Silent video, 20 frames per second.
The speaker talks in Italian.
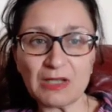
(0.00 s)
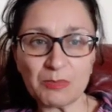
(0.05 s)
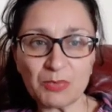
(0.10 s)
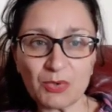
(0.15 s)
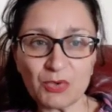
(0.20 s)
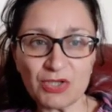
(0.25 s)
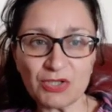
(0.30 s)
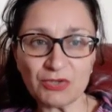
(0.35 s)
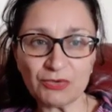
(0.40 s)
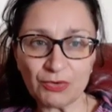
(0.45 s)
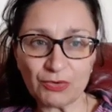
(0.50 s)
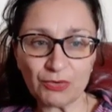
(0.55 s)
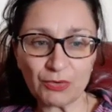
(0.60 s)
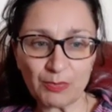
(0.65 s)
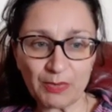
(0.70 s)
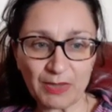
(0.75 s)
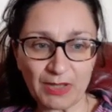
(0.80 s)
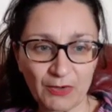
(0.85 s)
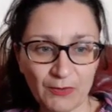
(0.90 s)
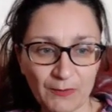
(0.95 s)
del progetto
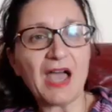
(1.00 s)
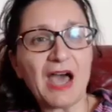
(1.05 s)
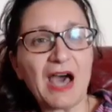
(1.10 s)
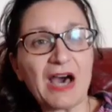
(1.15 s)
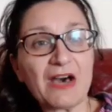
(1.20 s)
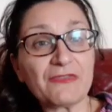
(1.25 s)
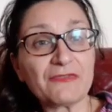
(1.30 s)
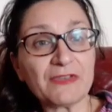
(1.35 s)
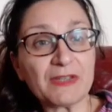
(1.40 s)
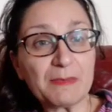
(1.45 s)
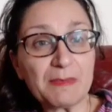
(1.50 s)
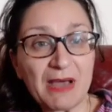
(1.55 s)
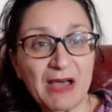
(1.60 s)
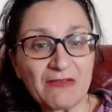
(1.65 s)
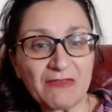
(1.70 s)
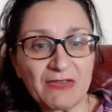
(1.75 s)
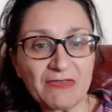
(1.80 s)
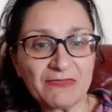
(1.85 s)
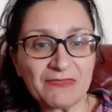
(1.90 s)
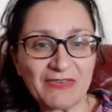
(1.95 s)
europeo.
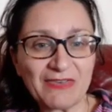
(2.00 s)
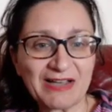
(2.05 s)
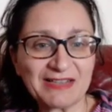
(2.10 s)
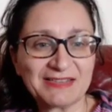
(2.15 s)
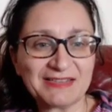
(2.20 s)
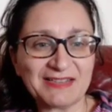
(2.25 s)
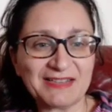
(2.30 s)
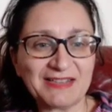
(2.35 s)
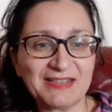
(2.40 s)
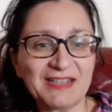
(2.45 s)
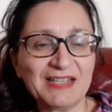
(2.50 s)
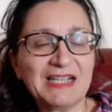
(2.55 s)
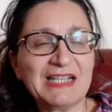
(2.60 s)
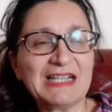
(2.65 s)
Affermava infatti